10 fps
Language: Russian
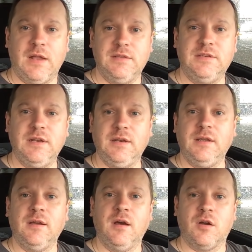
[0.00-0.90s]

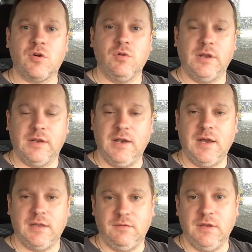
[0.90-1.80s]
отдельный ролик
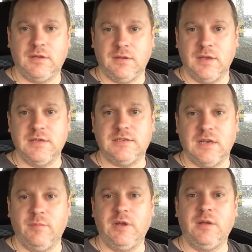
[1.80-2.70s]
для ответа на эти
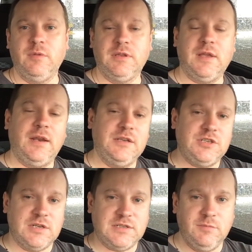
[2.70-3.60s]
самые комментарии.
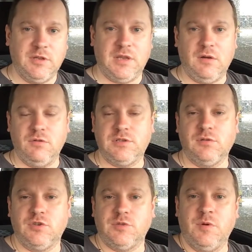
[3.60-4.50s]
Сейчас именно такой
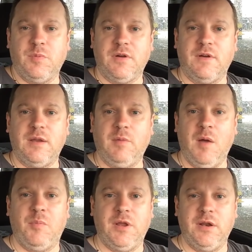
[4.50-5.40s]
случай. Мы поговорим
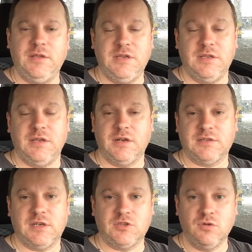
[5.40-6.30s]
о приоритете. Я
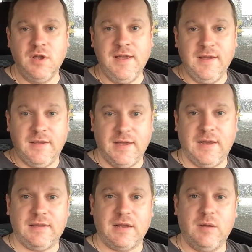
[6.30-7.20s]
расскажу,
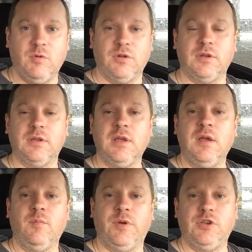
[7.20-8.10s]
как это работает.
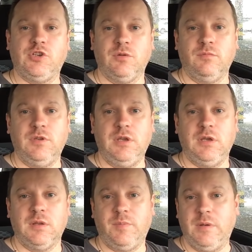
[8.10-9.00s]
Причем
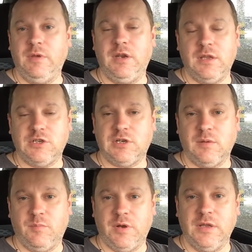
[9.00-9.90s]
не на примере даже
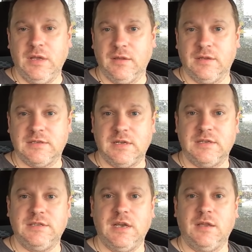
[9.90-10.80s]
компании Яндекс
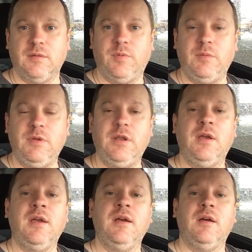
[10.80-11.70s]
Такси, а на
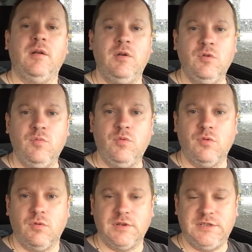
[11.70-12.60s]
примере
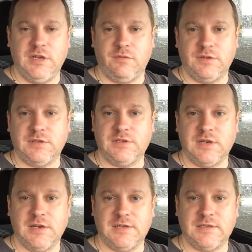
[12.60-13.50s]
любого сервиса
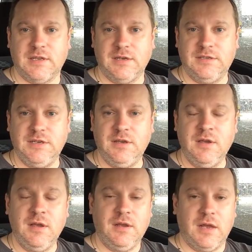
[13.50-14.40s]
заказа такси,
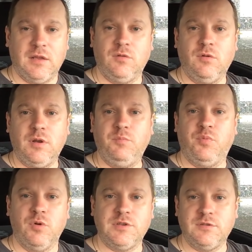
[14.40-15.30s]
который
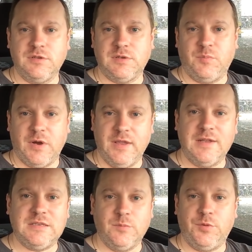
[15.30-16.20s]
пользуется
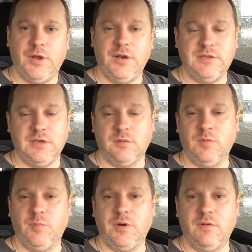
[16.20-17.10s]
понятием
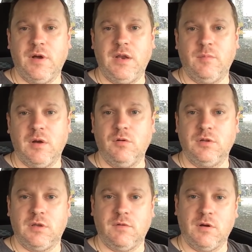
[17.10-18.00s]
приоритет. Мы поговорим о
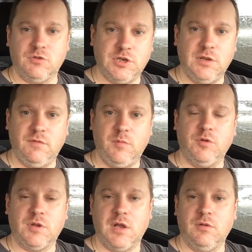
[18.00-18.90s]
гонке вооружений
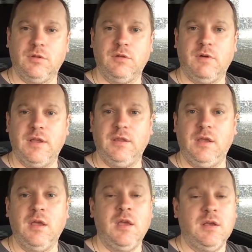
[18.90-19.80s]
времен Холодной
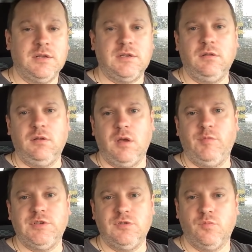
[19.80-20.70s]
войны. Заодно я
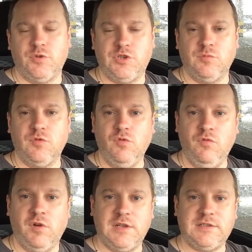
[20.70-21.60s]
объясню, почему
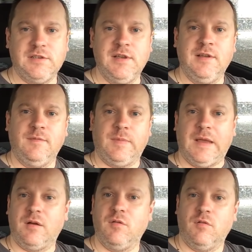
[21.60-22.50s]
у вас
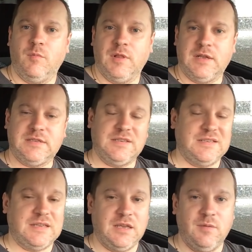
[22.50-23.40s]
такого
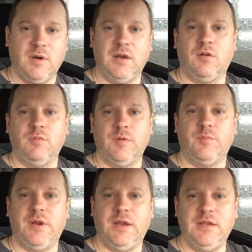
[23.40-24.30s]
молодца с таким
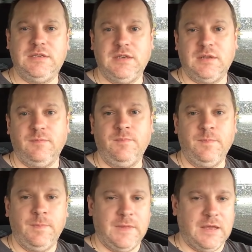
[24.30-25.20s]
огромным приоритетом
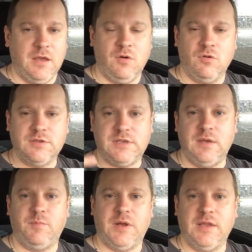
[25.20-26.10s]
такие
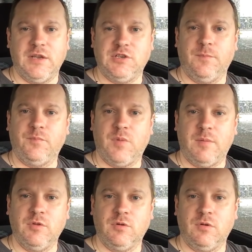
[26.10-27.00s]
конские подачи
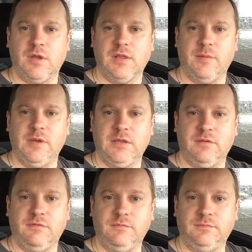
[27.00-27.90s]
по много
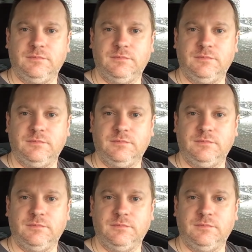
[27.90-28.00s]
километров.